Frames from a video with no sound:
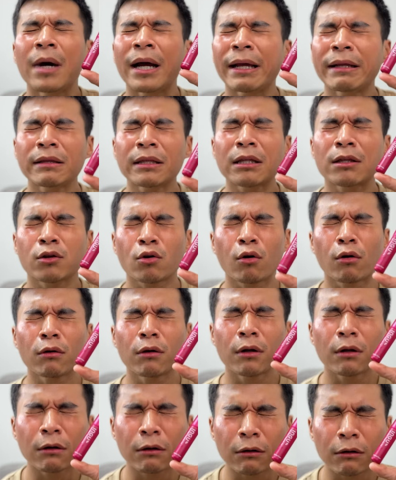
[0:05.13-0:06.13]
ไม่ติดทน
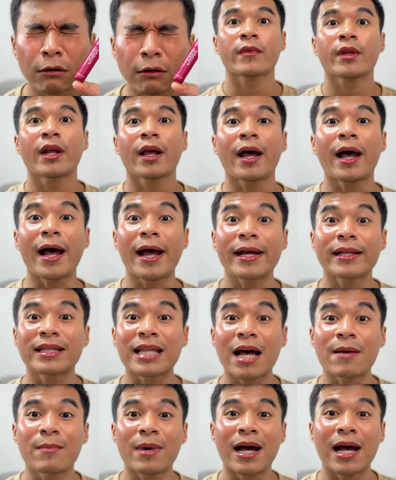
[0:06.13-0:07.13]
เลยใคร
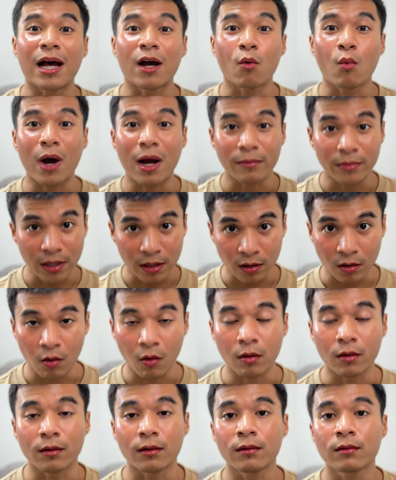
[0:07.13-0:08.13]
ตามหาความติดท
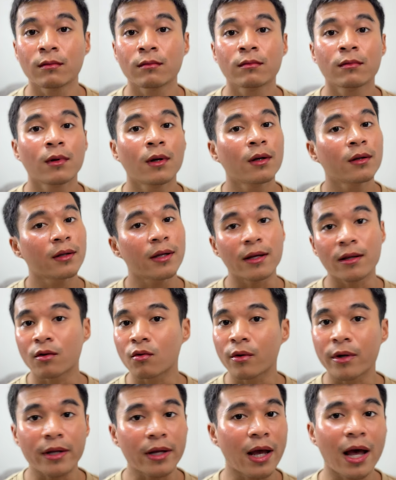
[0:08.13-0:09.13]
นชิ้นตั
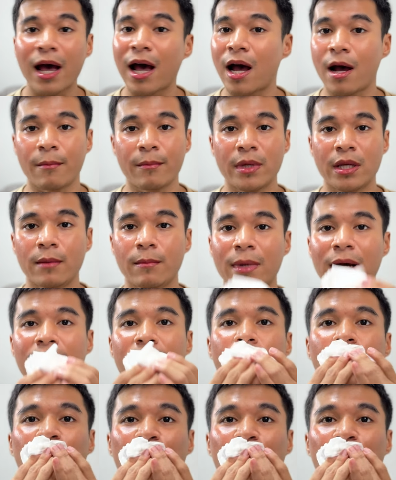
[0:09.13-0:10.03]
วนี้หามีไม่